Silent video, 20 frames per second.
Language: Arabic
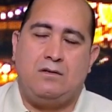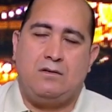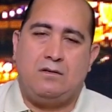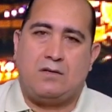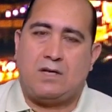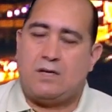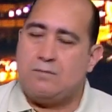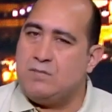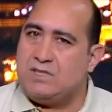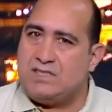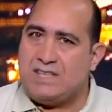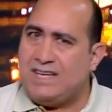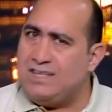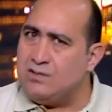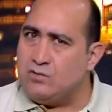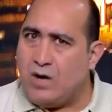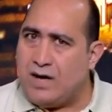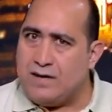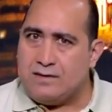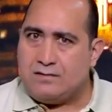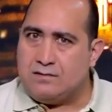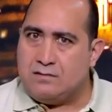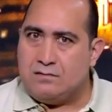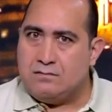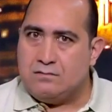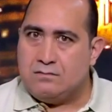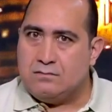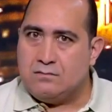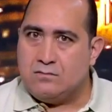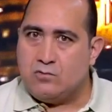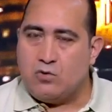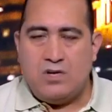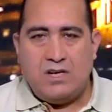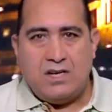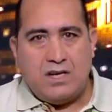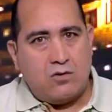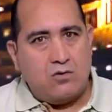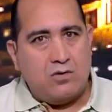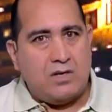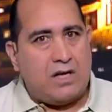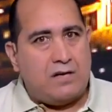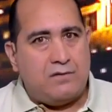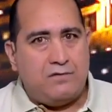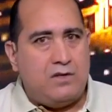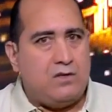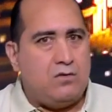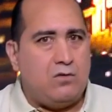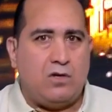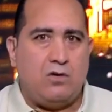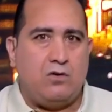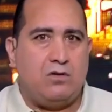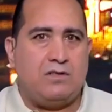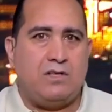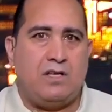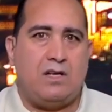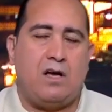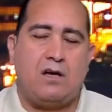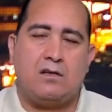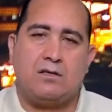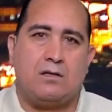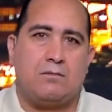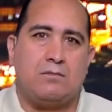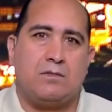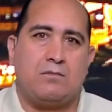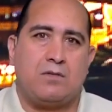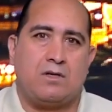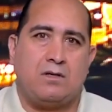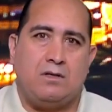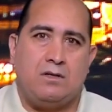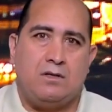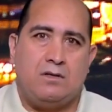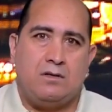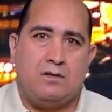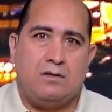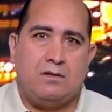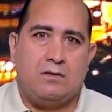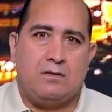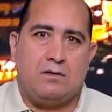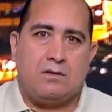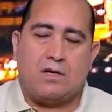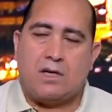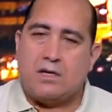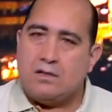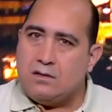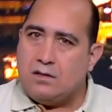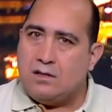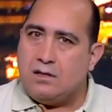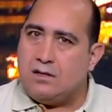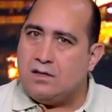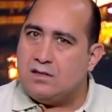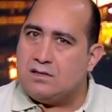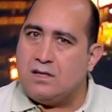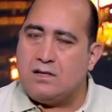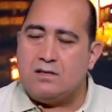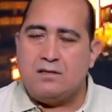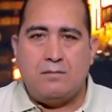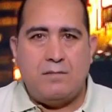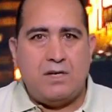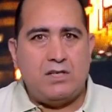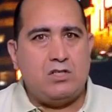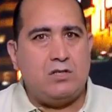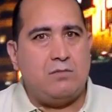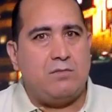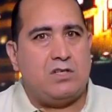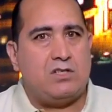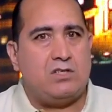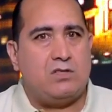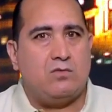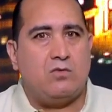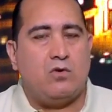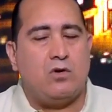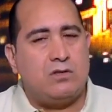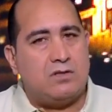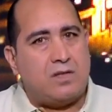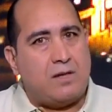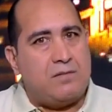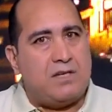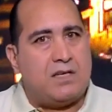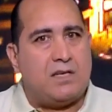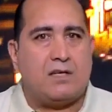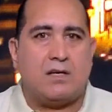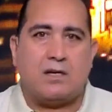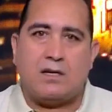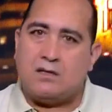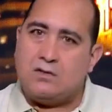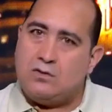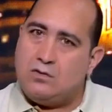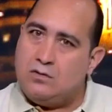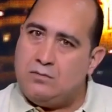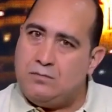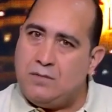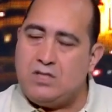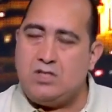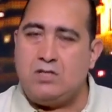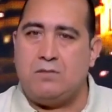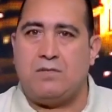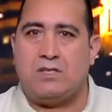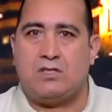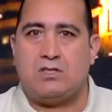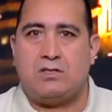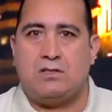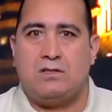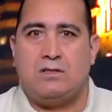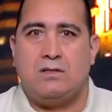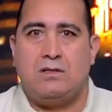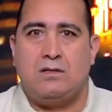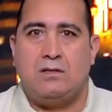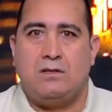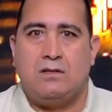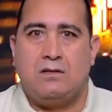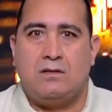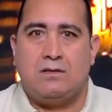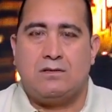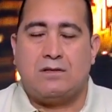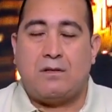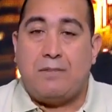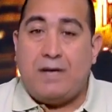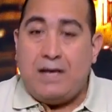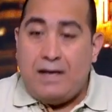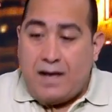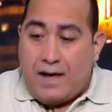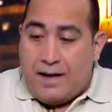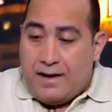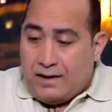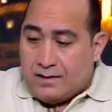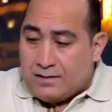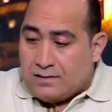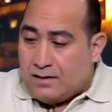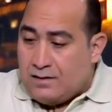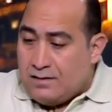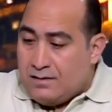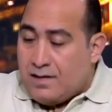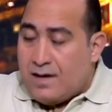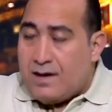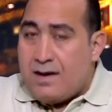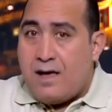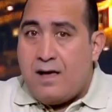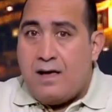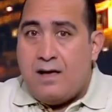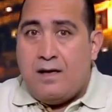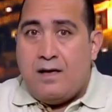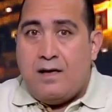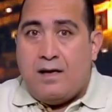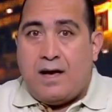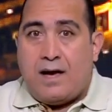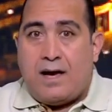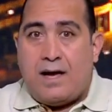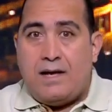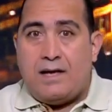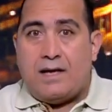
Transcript: كان مساله وقت كلنا كنا عارفين وانا قلت هنا اكتر من مره كارت... آه، لاسارتي ماشي ماشي وقلت قبل كده كارتيرون ماشي ماشي طب ايه اللي هيحصل ان انا اخلي